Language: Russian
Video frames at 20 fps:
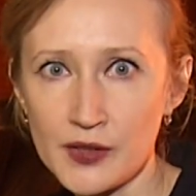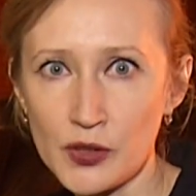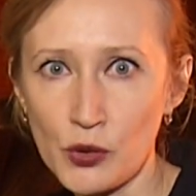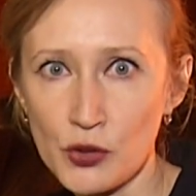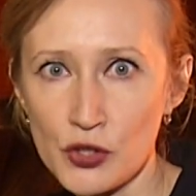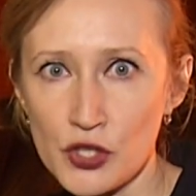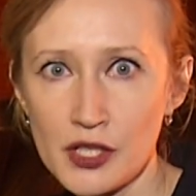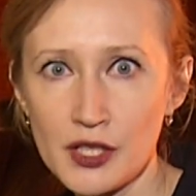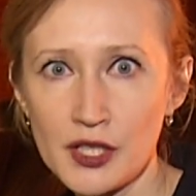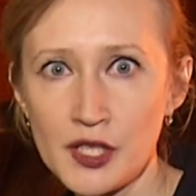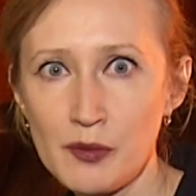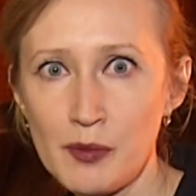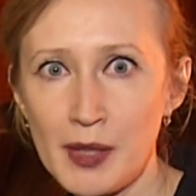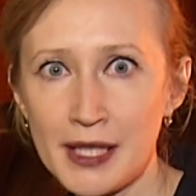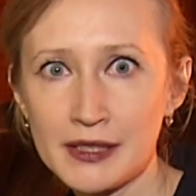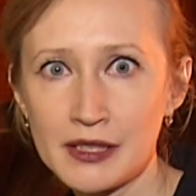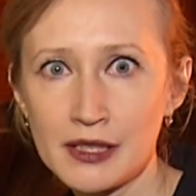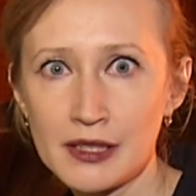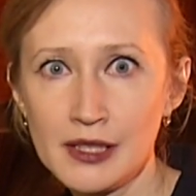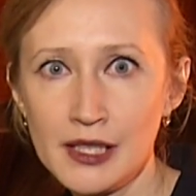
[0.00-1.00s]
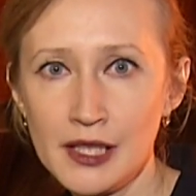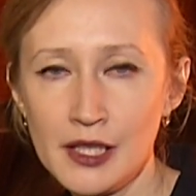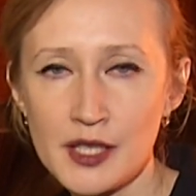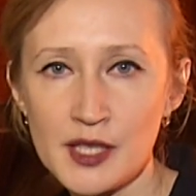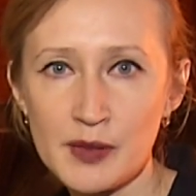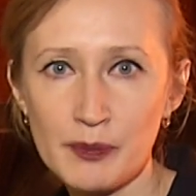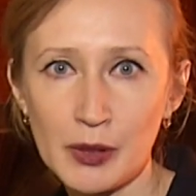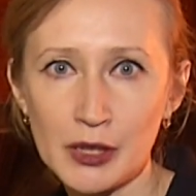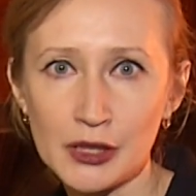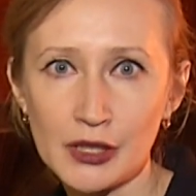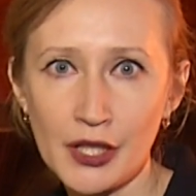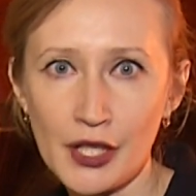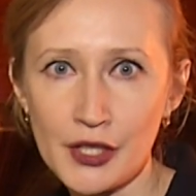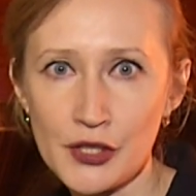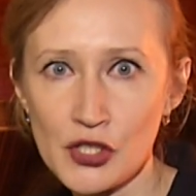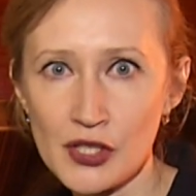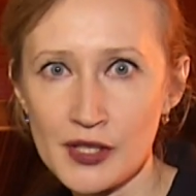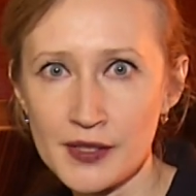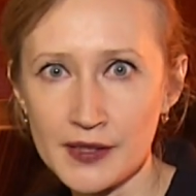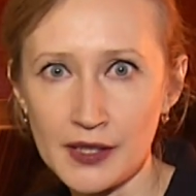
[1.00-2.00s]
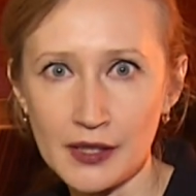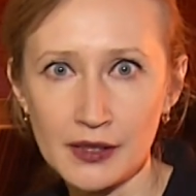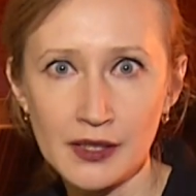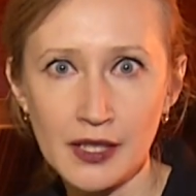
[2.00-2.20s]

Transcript: Срочные дебаты длились полтора часа.